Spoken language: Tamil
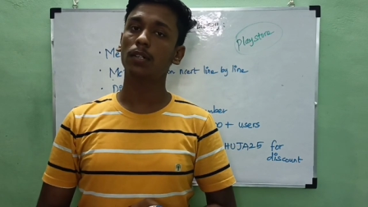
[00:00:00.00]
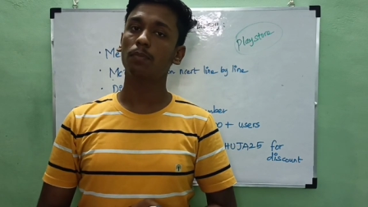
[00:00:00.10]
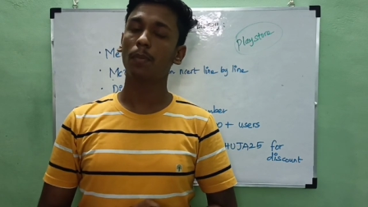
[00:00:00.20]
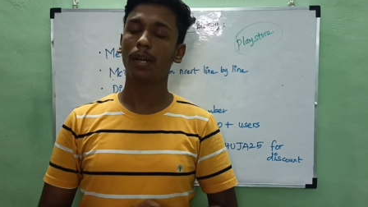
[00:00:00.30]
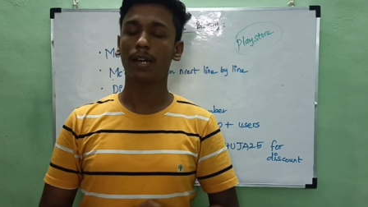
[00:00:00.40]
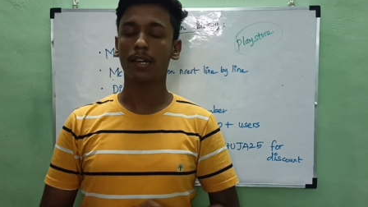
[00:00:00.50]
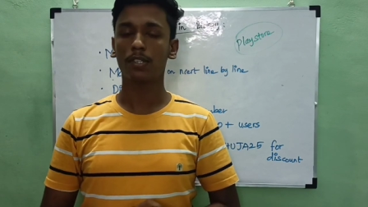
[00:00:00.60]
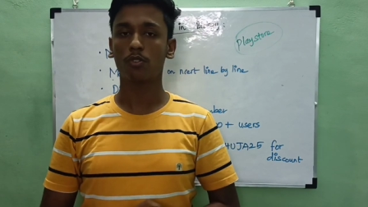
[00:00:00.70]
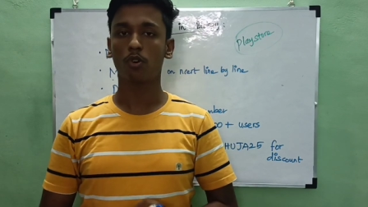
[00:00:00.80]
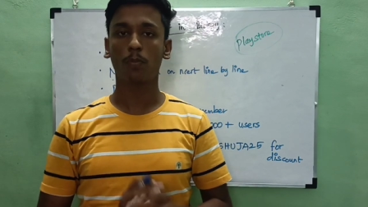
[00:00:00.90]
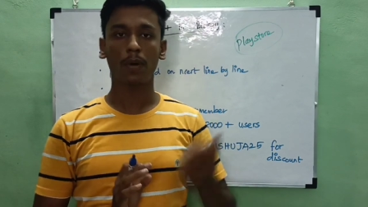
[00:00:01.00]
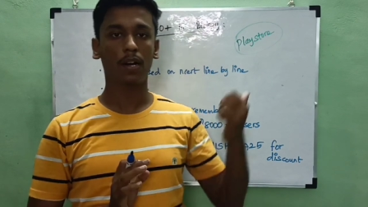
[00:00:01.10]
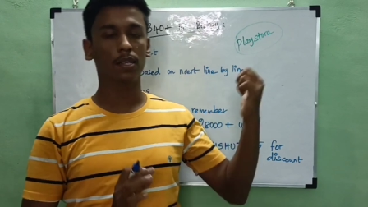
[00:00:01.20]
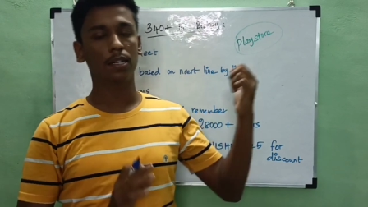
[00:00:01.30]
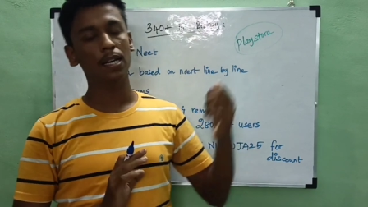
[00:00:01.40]
டேர்ம் மெமரியில் ஸ்டோர்
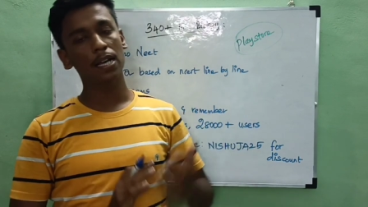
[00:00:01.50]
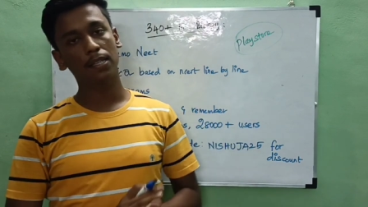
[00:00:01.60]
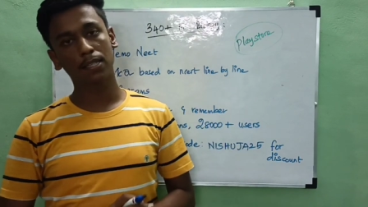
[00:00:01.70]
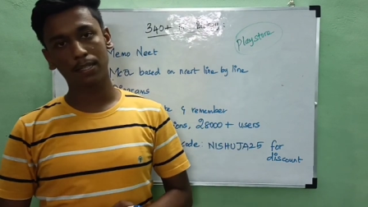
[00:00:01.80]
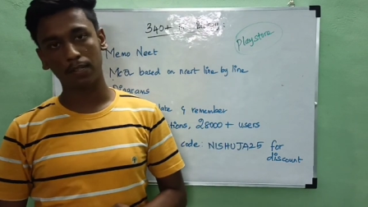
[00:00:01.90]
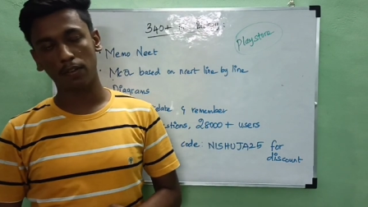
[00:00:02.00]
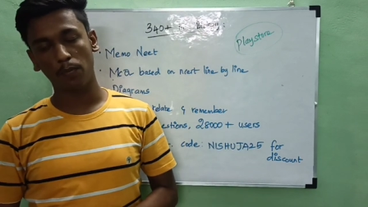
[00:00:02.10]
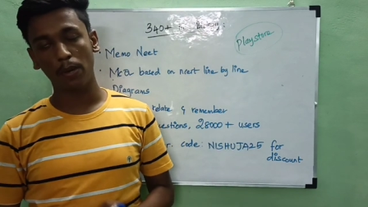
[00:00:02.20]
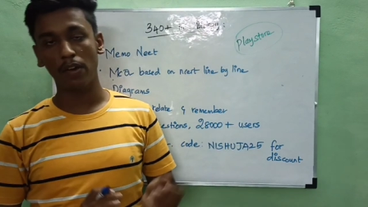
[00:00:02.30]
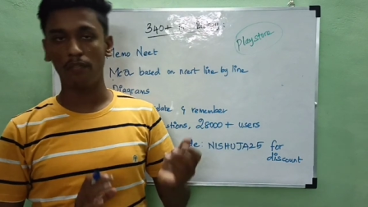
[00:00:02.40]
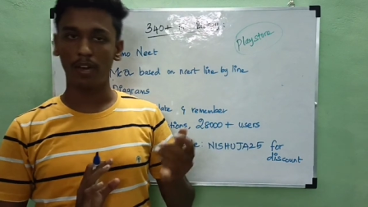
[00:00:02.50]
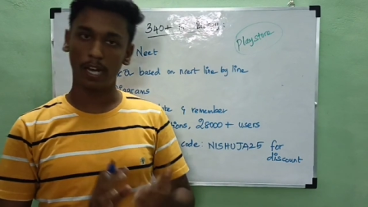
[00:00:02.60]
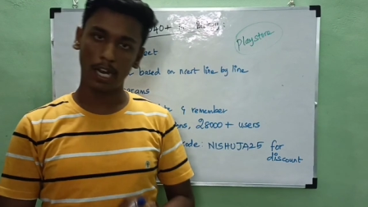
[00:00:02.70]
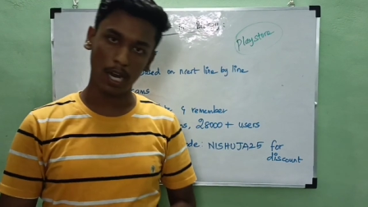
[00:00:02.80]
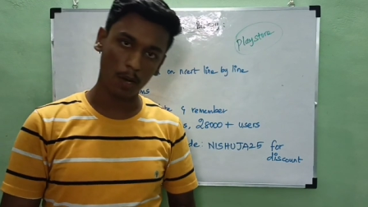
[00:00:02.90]
பண்ணுறதுக்கு திஸ் வில் பி
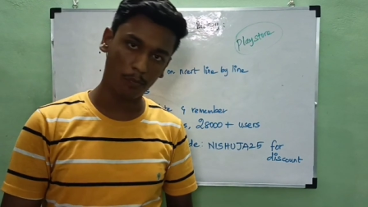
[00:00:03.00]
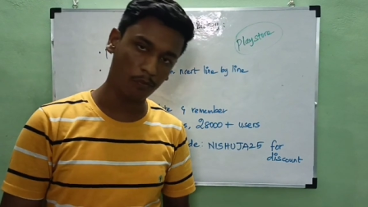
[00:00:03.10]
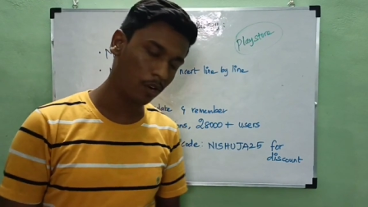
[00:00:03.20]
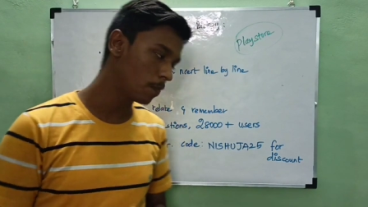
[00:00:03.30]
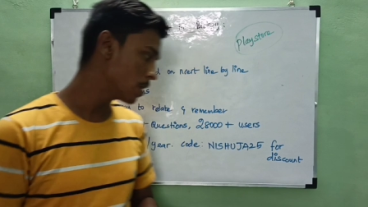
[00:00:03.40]
வெரி ஹெல்ப்ஃபுல்